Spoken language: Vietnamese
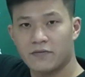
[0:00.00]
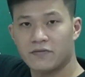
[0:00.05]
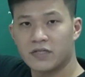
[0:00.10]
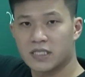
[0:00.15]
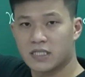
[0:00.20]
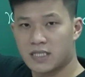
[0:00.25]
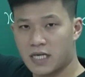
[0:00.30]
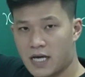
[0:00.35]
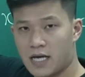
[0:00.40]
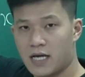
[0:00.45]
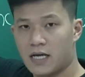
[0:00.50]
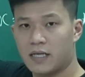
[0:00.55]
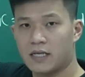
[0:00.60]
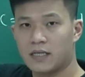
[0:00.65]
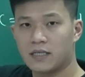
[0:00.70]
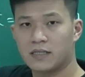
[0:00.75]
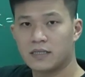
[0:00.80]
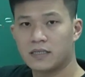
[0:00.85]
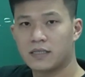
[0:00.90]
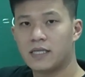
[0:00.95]
và C
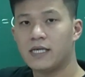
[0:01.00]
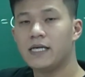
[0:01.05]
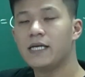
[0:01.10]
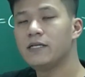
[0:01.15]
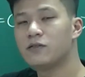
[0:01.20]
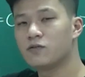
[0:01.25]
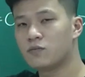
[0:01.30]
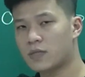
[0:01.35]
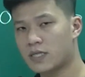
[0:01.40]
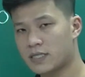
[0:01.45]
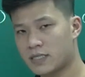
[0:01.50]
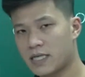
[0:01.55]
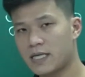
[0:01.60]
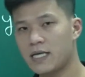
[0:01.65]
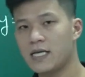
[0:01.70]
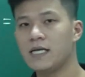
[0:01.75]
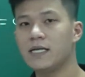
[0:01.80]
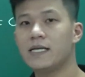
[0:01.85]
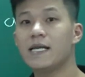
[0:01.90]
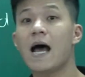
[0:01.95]
thì chúng ta sẽ
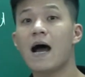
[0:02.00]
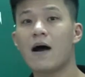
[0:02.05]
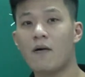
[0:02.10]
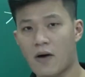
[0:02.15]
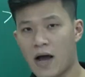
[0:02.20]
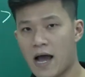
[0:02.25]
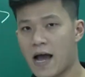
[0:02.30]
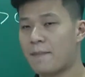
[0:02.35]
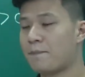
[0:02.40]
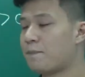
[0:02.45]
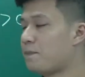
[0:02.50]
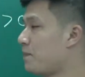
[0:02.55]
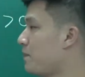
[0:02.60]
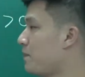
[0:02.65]
đi đạo hàm.